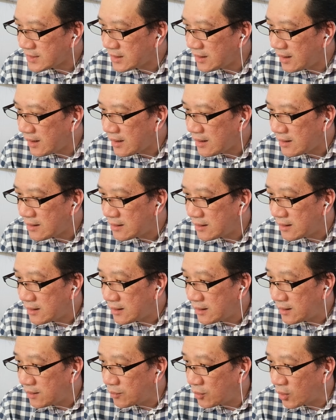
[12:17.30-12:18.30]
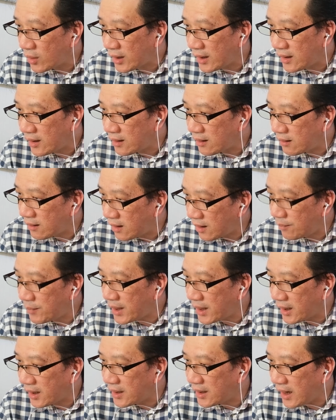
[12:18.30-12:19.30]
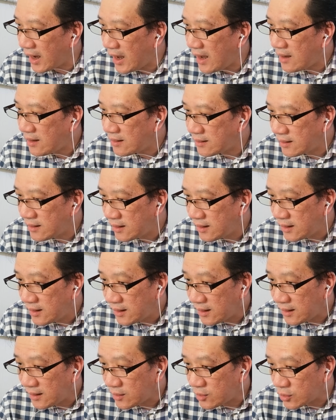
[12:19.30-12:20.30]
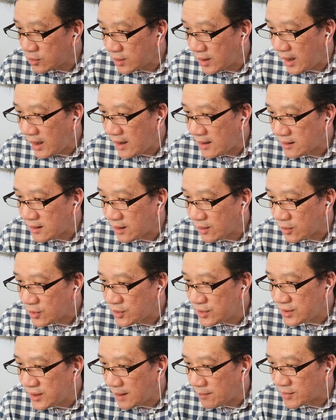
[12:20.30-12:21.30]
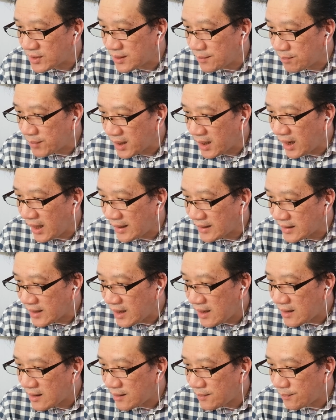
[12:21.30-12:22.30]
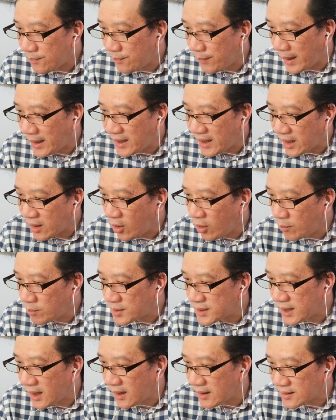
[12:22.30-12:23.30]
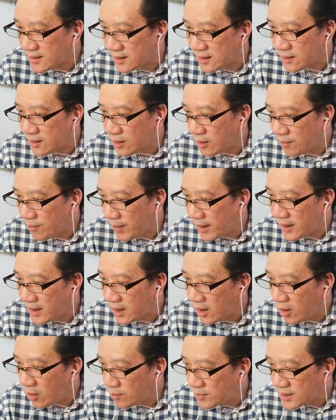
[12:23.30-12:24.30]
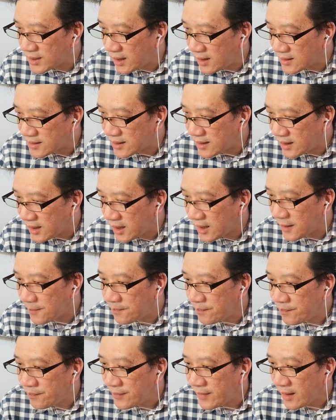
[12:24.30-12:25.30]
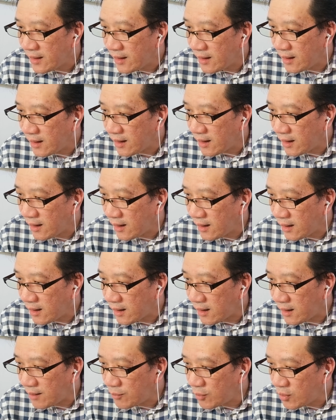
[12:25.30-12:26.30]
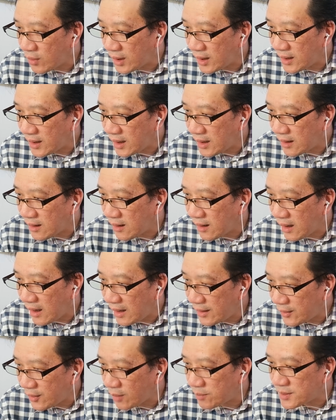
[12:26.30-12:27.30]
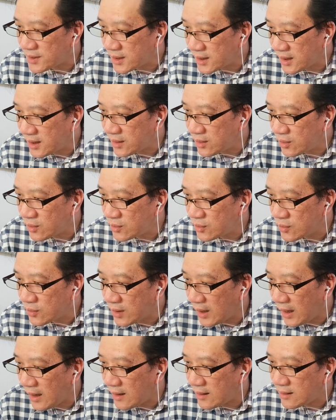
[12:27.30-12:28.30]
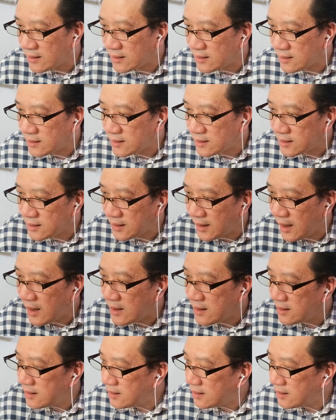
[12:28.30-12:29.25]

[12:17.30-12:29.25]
ya mungkin lebih rendah juga terus jam 9-nya pending home sales itu pending home sales ini uh, kemungkinan nggak drop segitu juga ya